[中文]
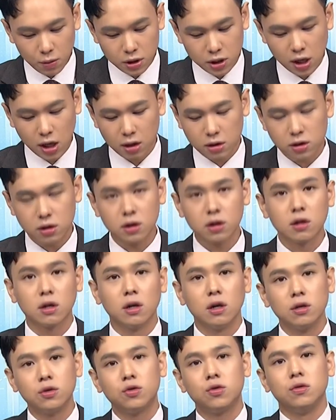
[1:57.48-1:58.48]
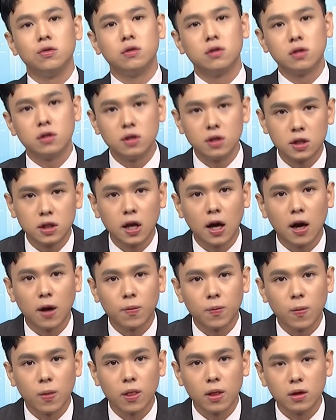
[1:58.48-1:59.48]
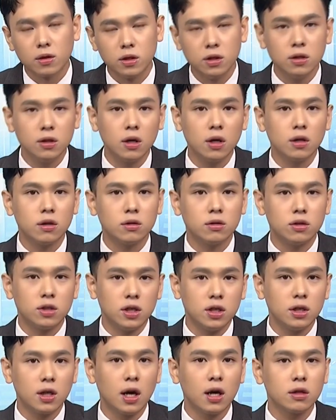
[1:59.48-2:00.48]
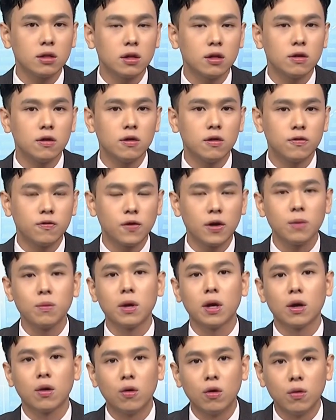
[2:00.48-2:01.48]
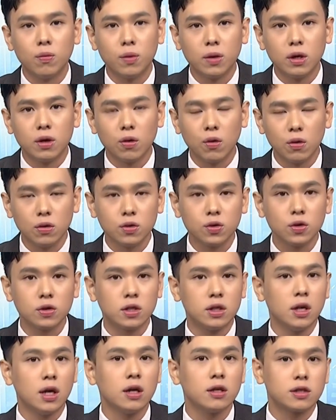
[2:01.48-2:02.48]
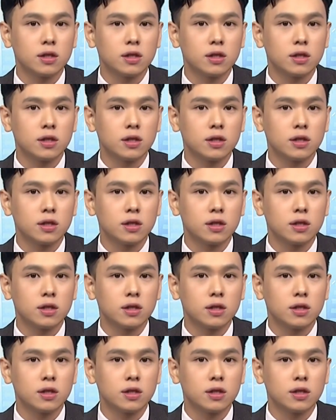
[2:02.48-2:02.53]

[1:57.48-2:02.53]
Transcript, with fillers: 么强势的格局之下，其实很其他的非美货币或者说其他的